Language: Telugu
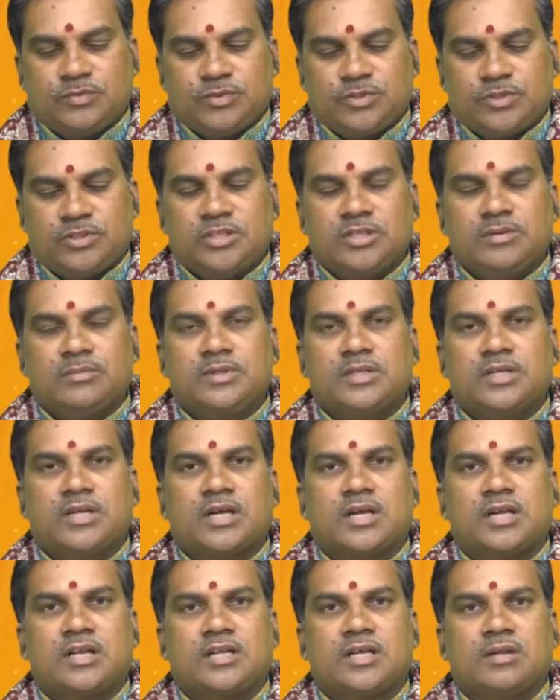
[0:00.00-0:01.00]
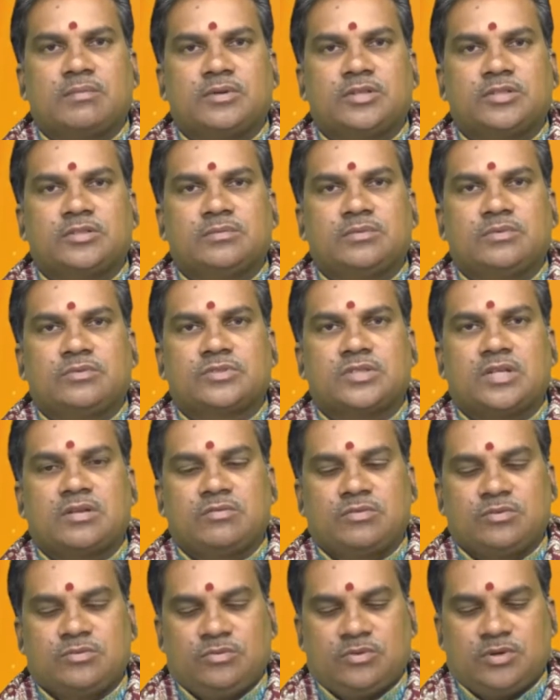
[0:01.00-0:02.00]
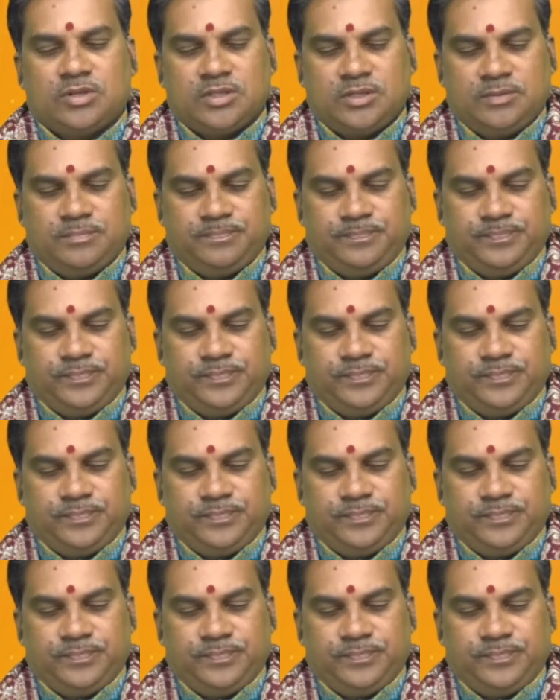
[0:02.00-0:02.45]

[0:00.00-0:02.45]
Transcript: ఉదయం ఎనిమిది గంటల నలభై తొమ్మిది నిమిషాల వరకు ఉన్నది